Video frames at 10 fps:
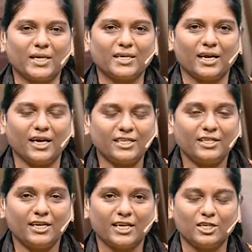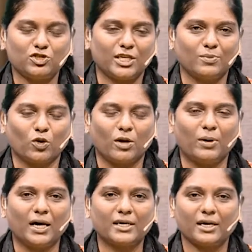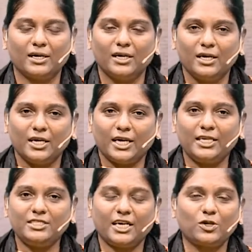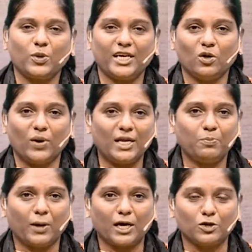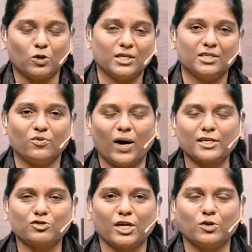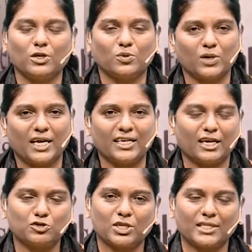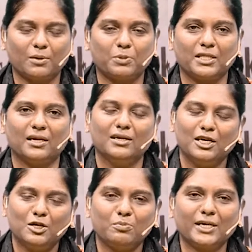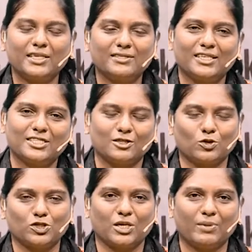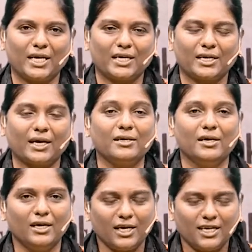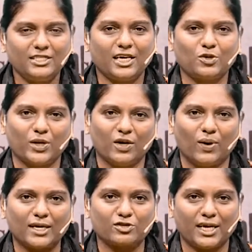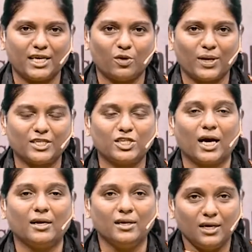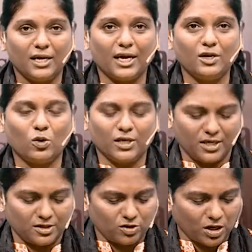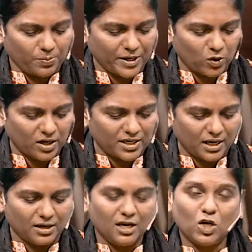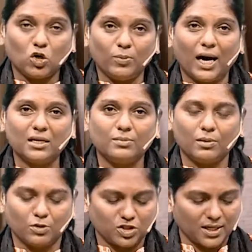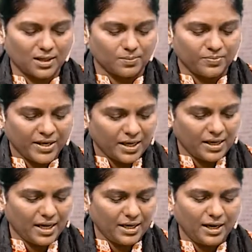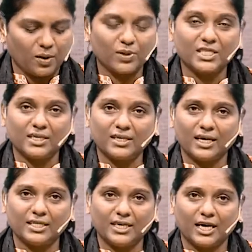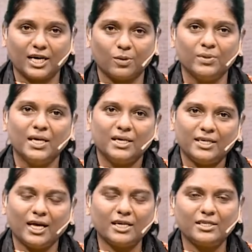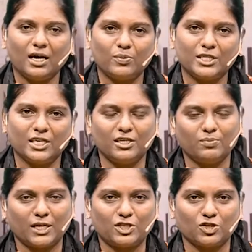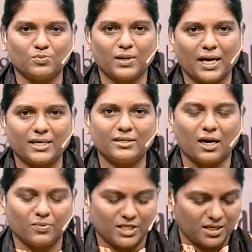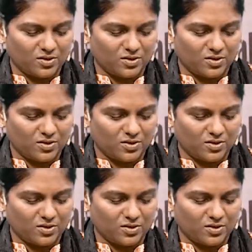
என்கிற இந்த நிகழ்ச்சியின் மூலமாக இன்றைக்குரிய வெளிப்பாடோடு வார்த்தையோடு உங்களை நான் சந்திப்பதில் மிகுந்த சந்தோஷம் அடைகிறேன் இன்றைக்குரிய வார்த்தை என்னவென்றால் என்னோடு திருப்பிக் கொள்ளுங்கள் உபாகமம் புஸ்தகம் இரண்டாவது அதிகாரம் நான்காவது மற்றும் ஐந்தாவது